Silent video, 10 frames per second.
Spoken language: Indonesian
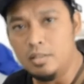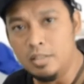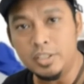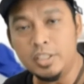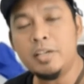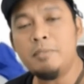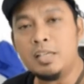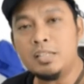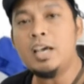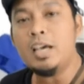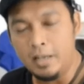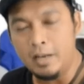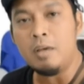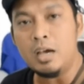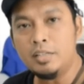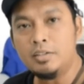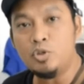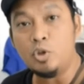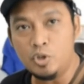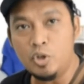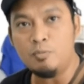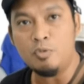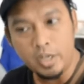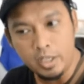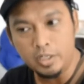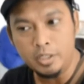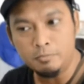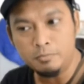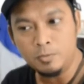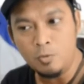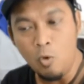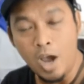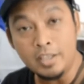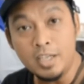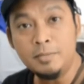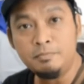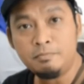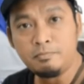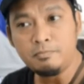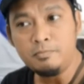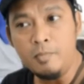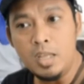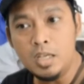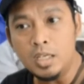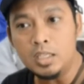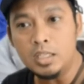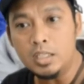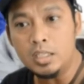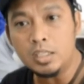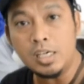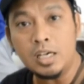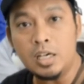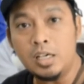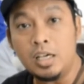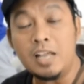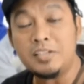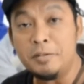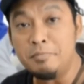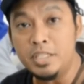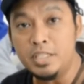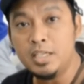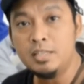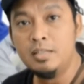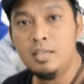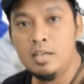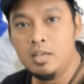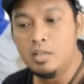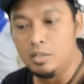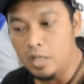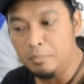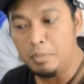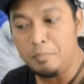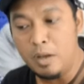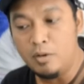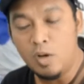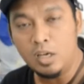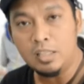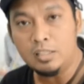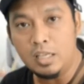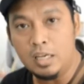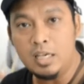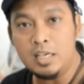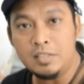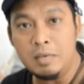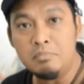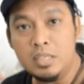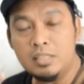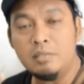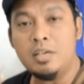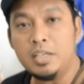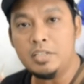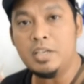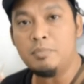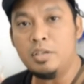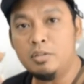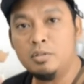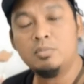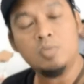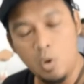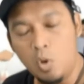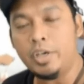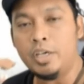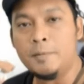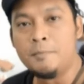di sini saya merasa enak banget cocok mulai dari kuahnya eh, kekerasan minyak dan perpaduan antara sambal sama kecapnya oke